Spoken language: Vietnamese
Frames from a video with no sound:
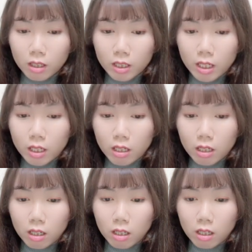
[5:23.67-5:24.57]
thì
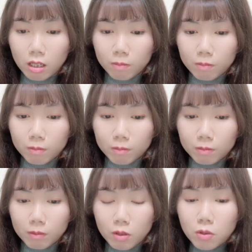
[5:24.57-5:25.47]
uh,
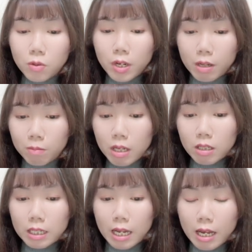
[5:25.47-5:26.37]
ưu điểm
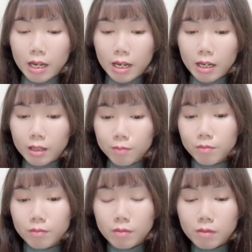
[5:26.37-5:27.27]
á, là
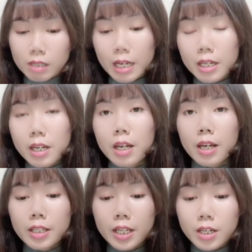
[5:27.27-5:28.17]
ngành
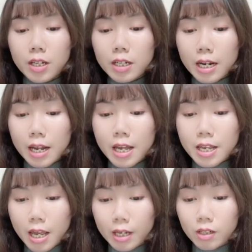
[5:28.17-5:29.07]
nghề thì rất là đa
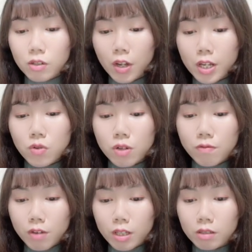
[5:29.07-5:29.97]
dạng có thể
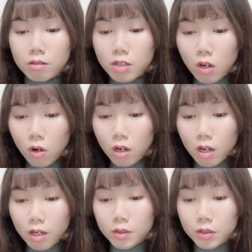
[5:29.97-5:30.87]
chuyển việc tự do
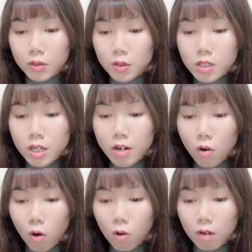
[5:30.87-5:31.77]
được hưởng chế
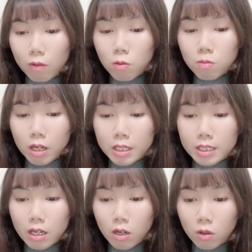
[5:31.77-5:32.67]
độ và phúc lợi
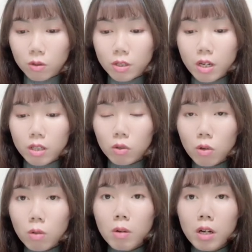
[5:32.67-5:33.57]
xã hội
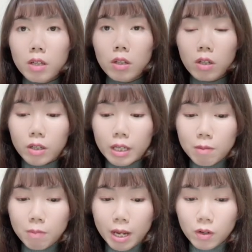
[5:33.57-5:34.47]
tốt rồi
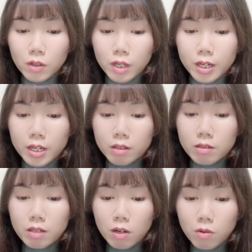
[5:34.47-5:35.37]
các bạn có thể định
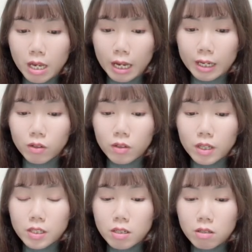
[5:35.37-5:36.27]
cư lâu dài có
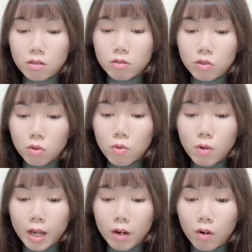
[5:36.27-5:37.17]
thể xin thường
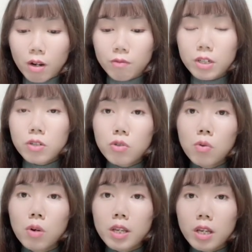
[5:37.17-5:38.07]
trú hay gọi là vĩnh
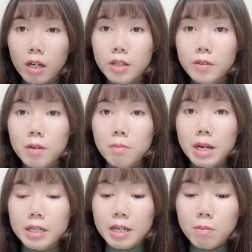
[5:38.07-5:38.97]
trú ở Nhật nếu các
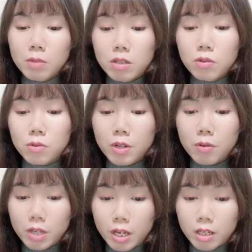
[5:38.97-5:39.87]
bạn đáp ứng đủ
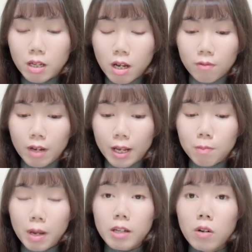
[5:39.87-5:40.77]
điều kiện và
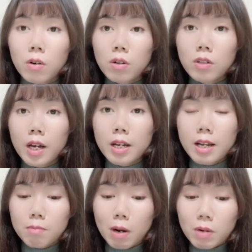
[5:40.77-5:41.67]
các bạn còn có thể
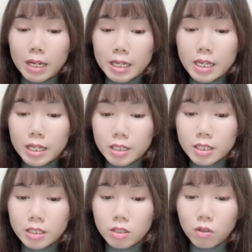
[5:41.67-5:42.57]
là bảo lãnh gia
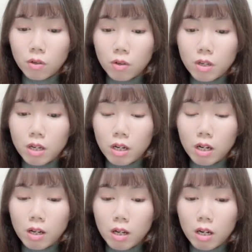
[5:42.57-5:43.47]
đình rồi
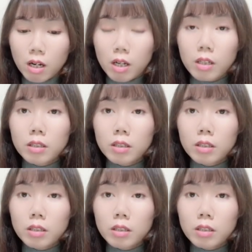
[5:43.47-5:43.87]
ờ, ờ,